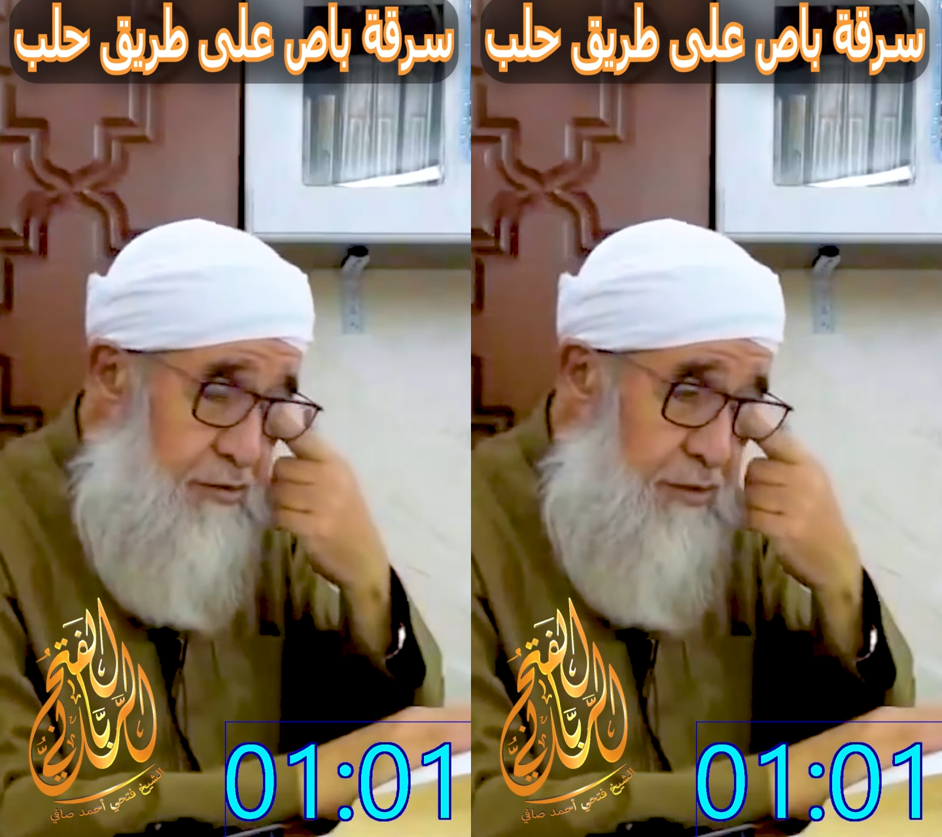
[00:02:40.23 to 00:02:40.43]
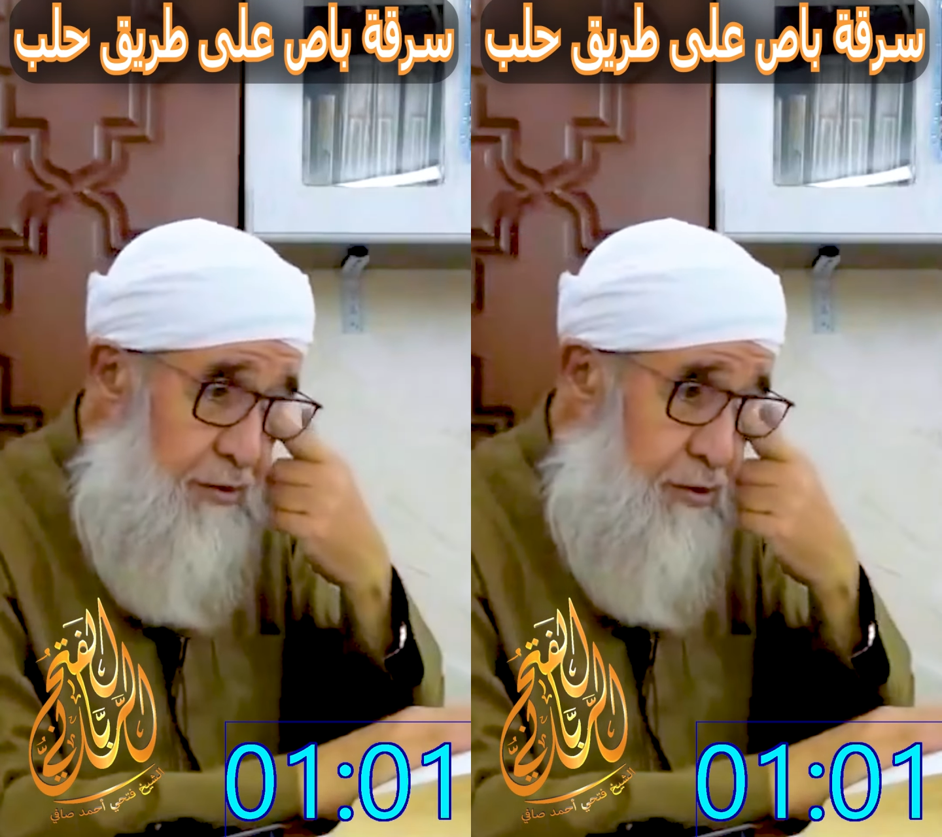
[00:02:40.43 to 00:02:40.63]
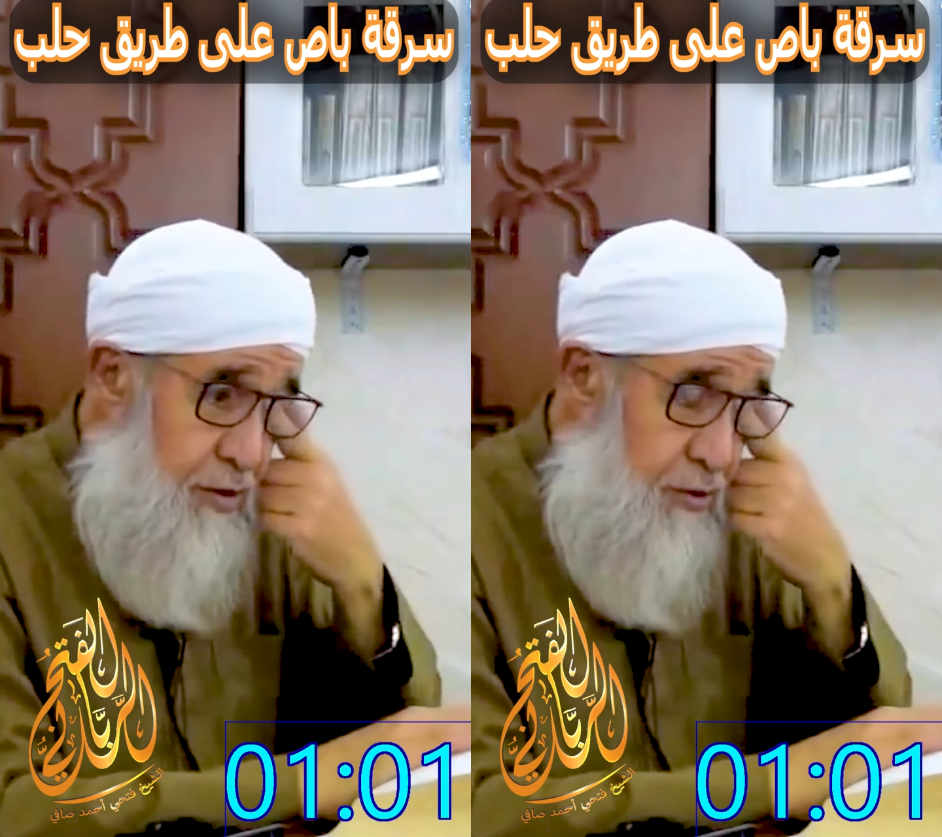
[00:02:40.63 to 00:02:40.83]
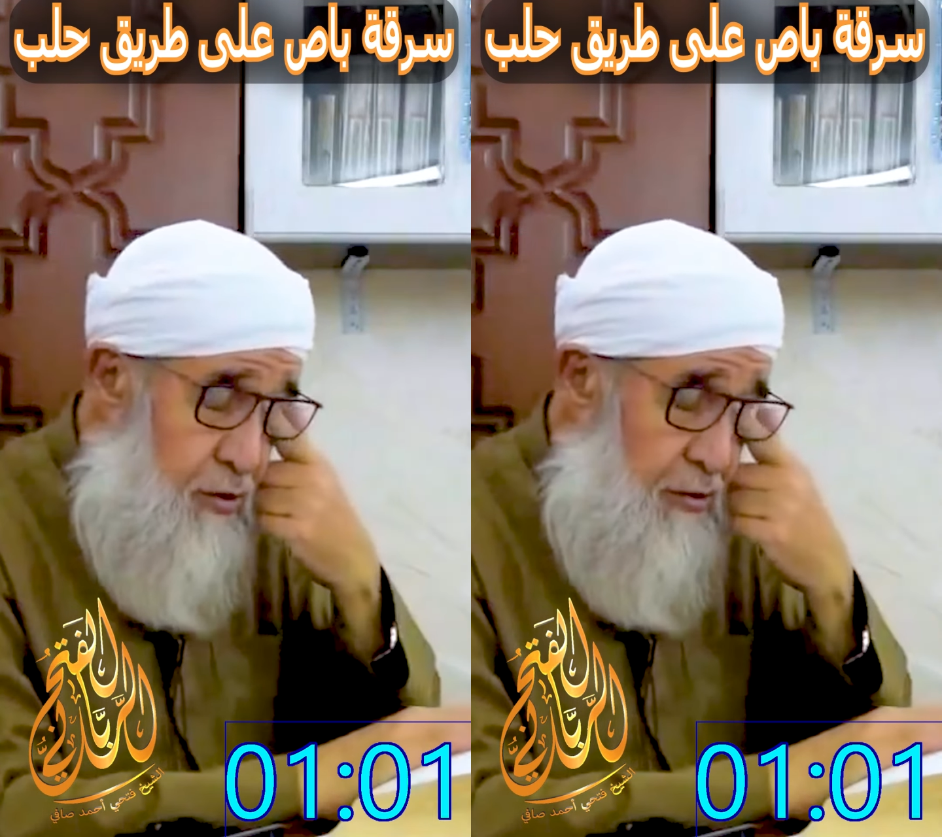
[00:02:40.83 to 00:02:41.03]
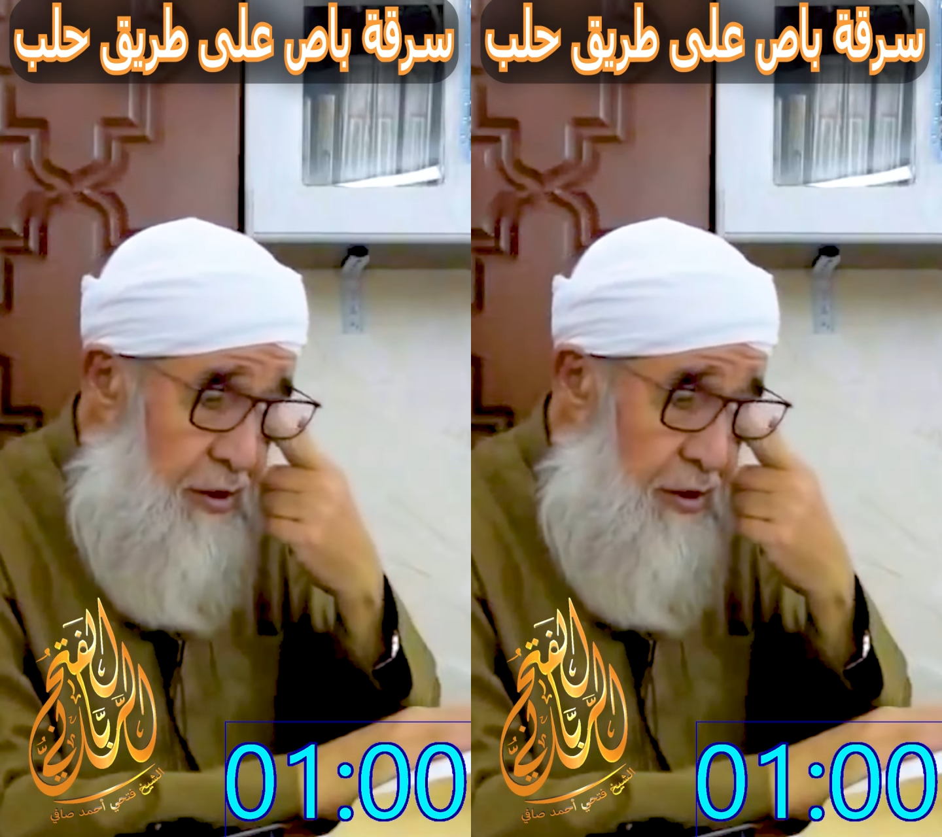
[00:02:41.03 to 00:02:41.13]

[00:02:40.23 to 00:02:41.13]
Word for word: ما بتزبط